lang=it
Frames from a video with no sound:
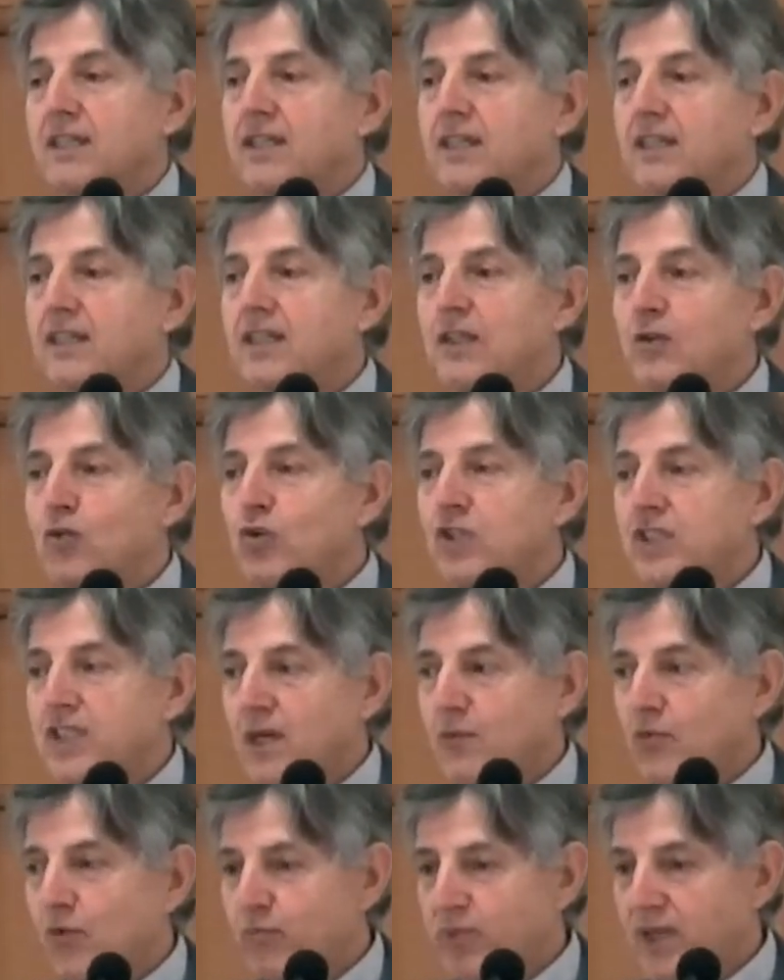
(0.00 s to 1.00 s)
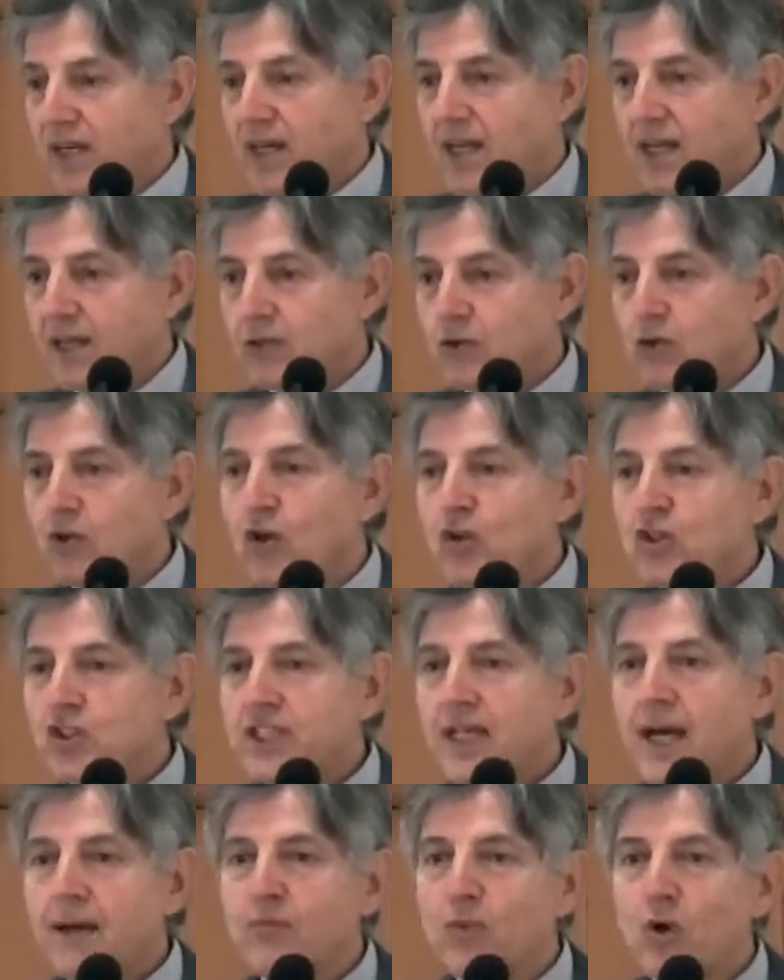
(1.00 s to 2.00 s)
di cui stiamo parlando. Noi
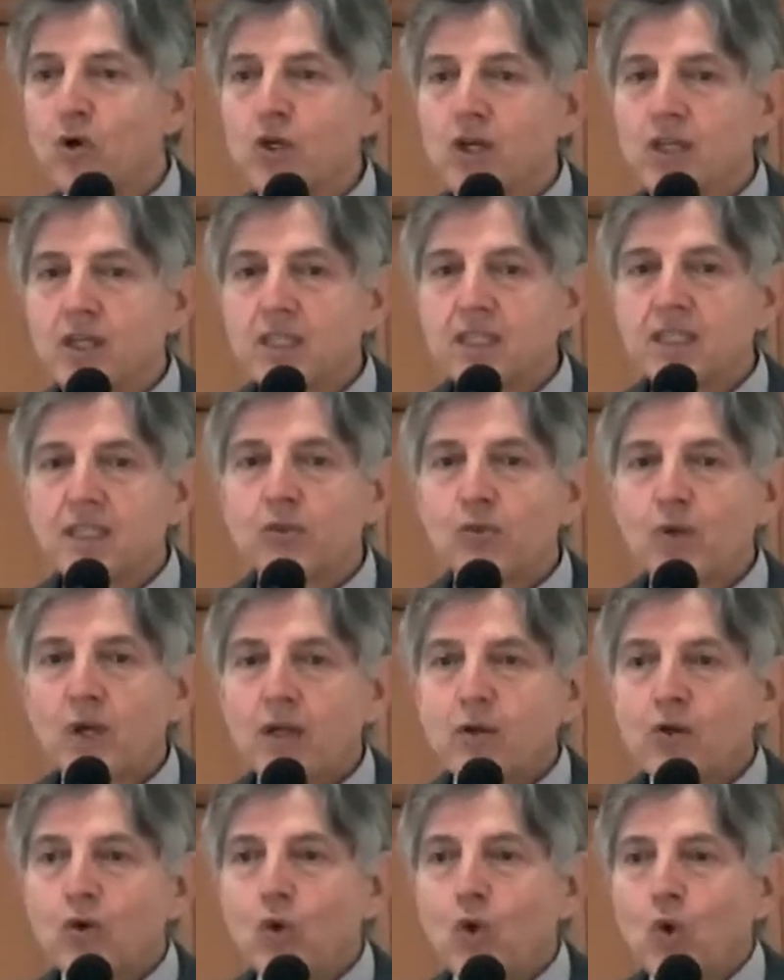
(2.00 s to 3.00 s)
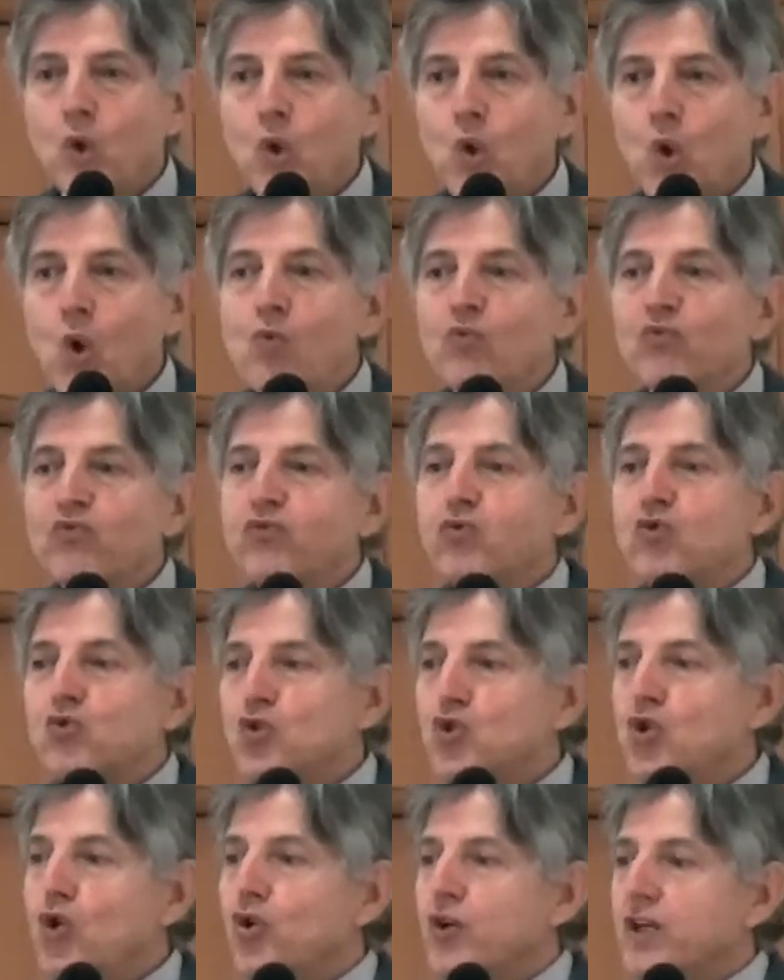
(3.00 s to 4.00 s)
siamo in una
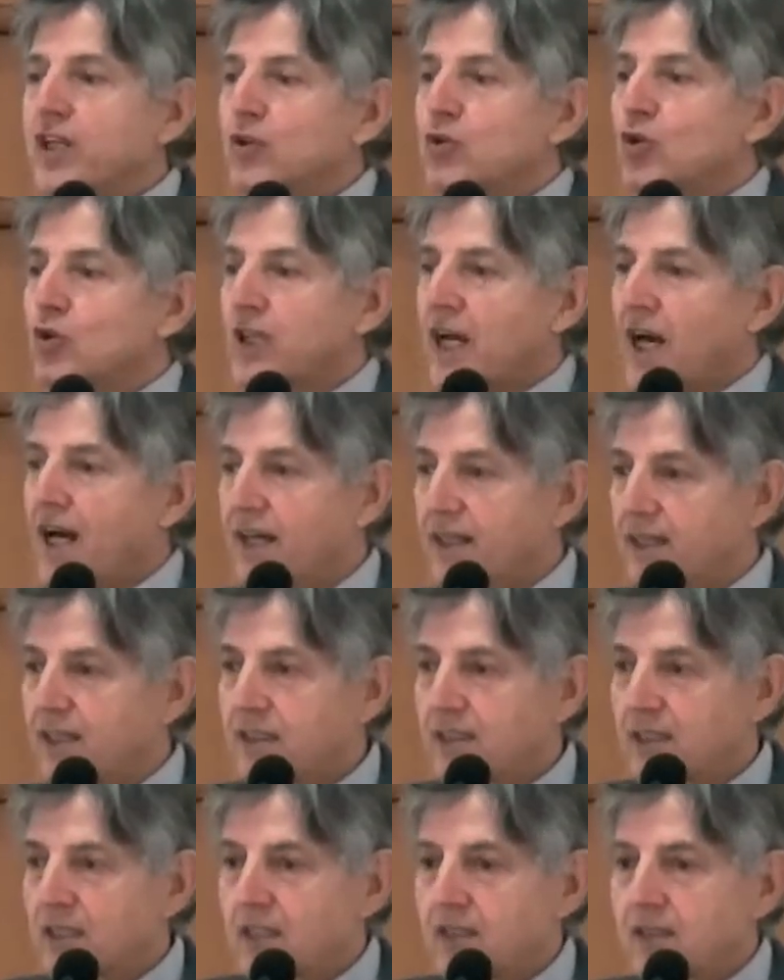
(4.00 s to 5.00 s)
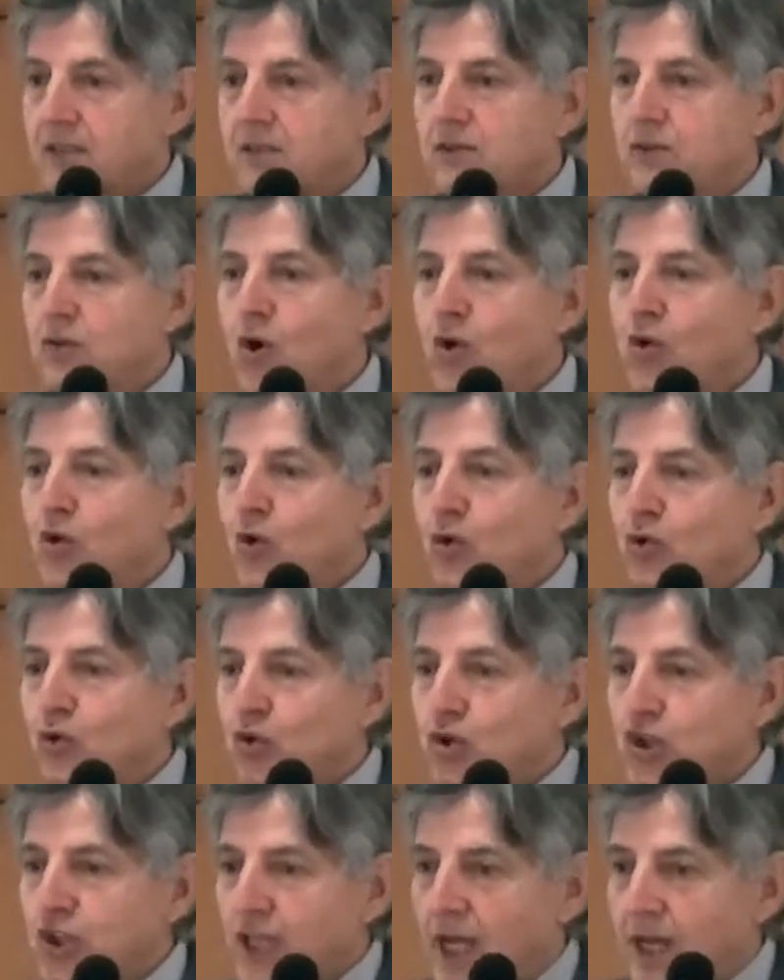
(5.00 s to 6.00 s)
confusione totale, non
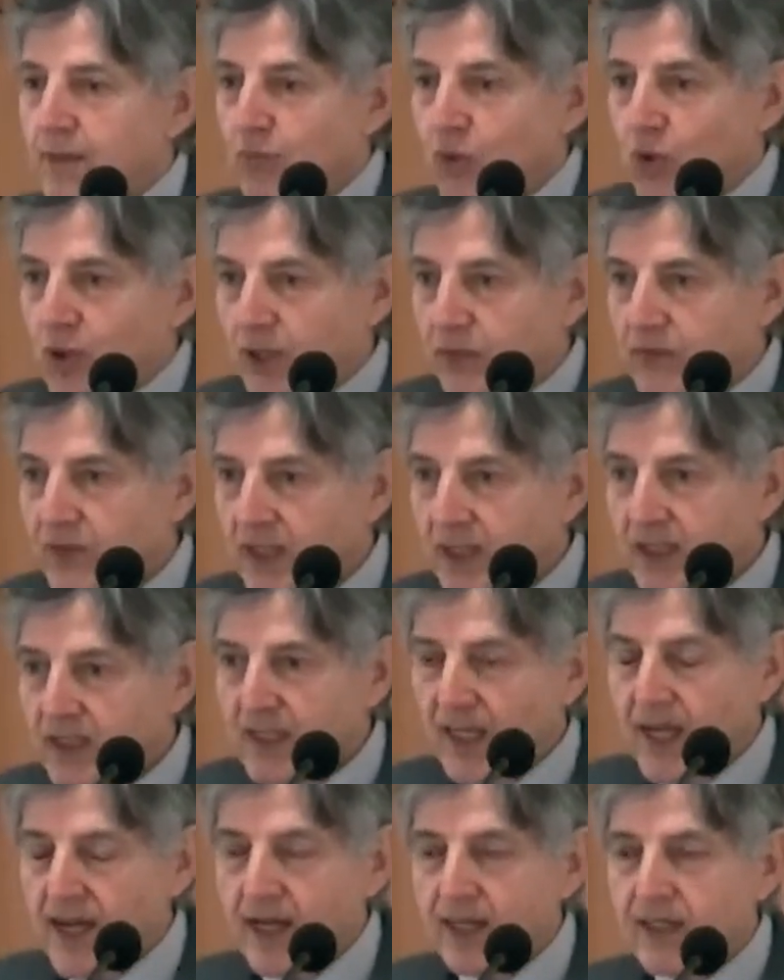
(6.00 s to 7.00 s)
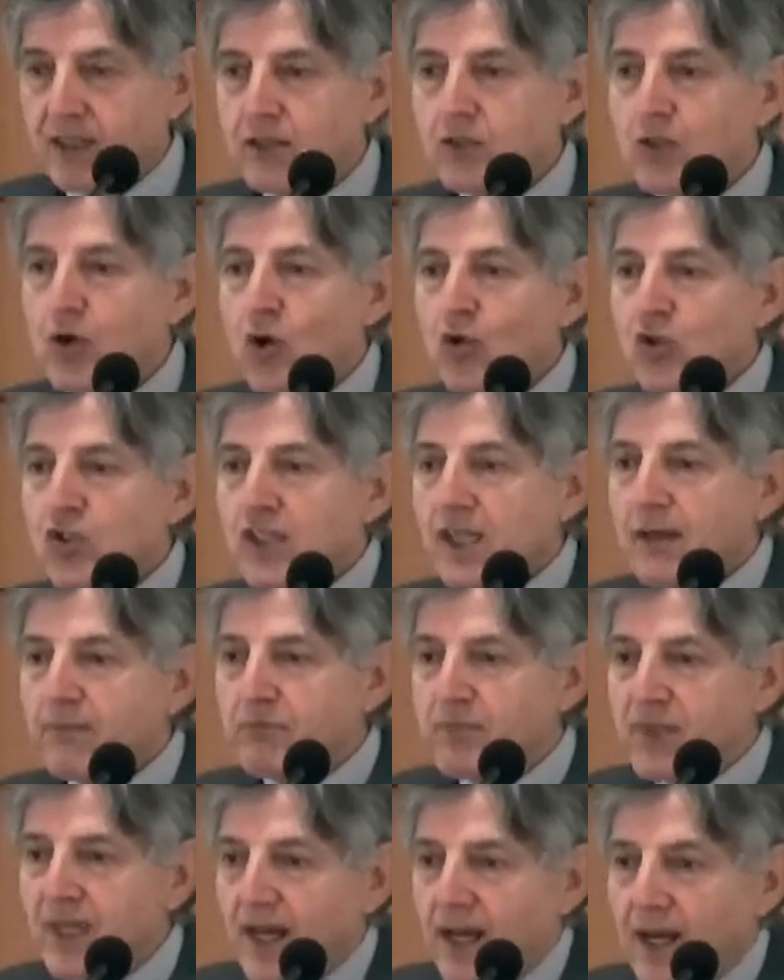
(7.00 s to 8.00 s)
conosciamo la verità, non
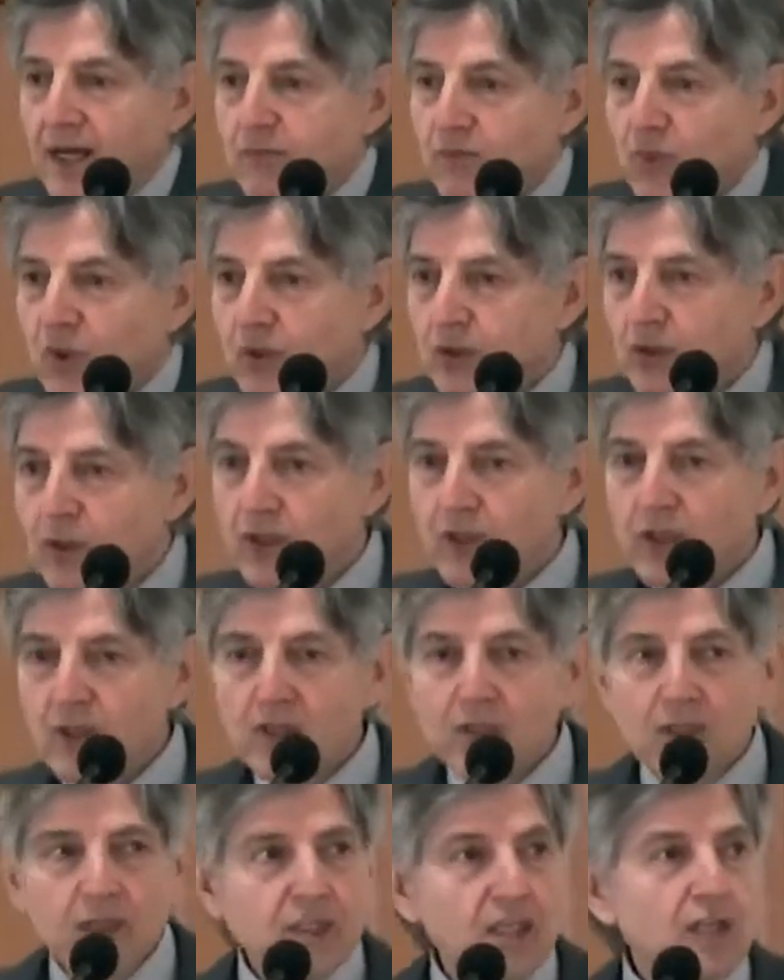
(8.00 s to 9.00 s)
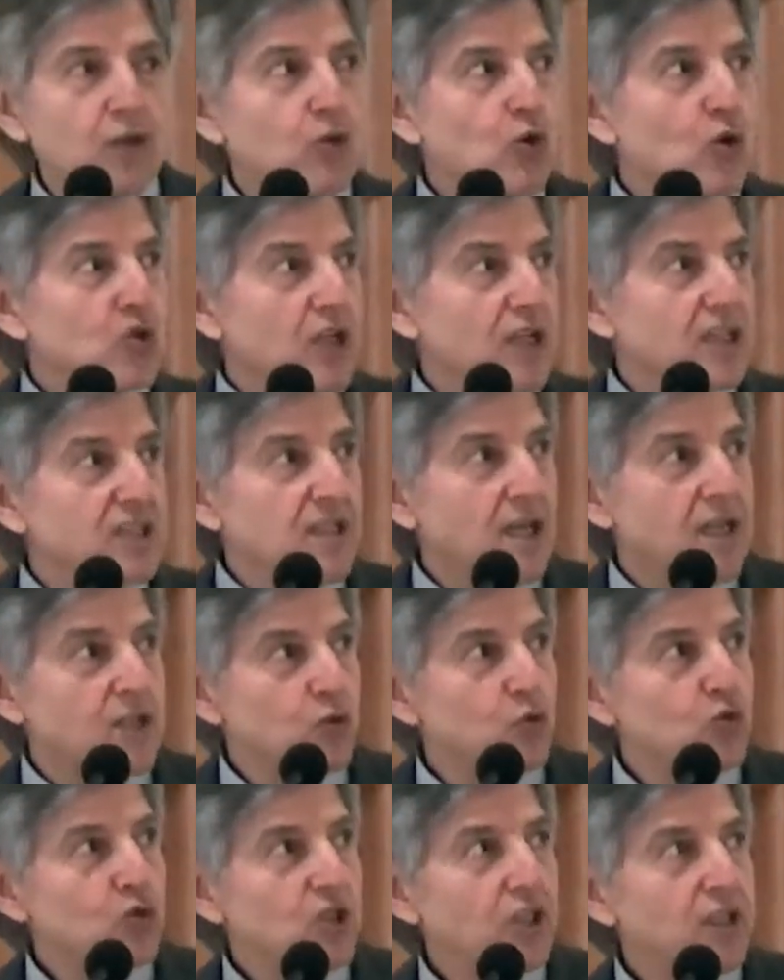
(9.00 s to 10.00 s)
sappiamo che cosa sta
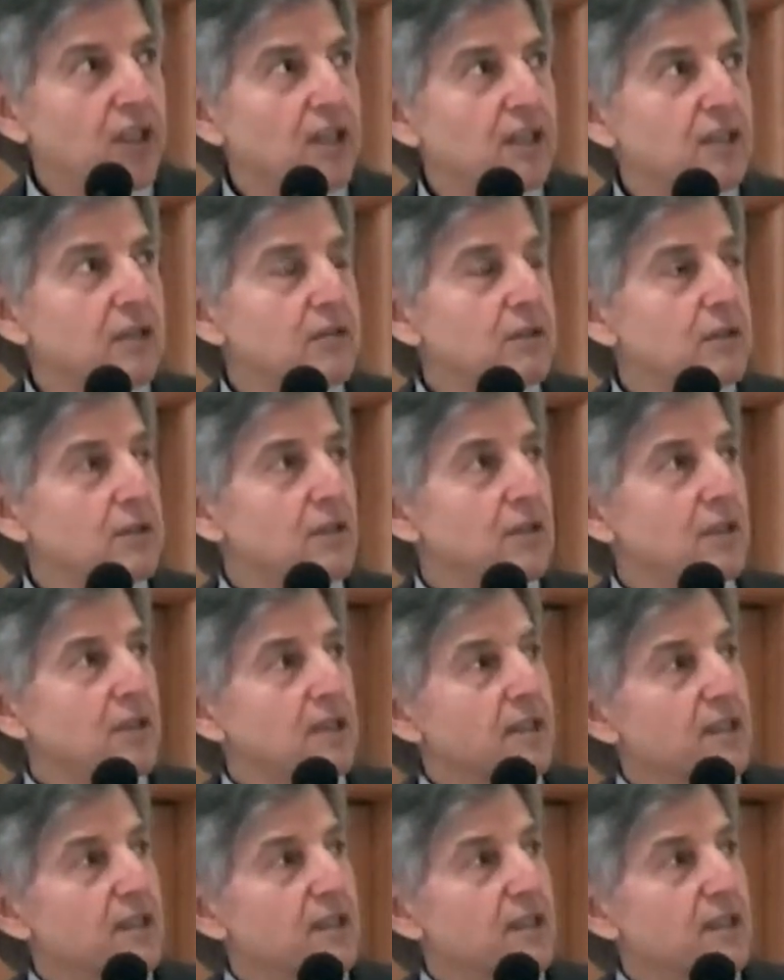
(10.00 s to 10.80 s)
succedendo.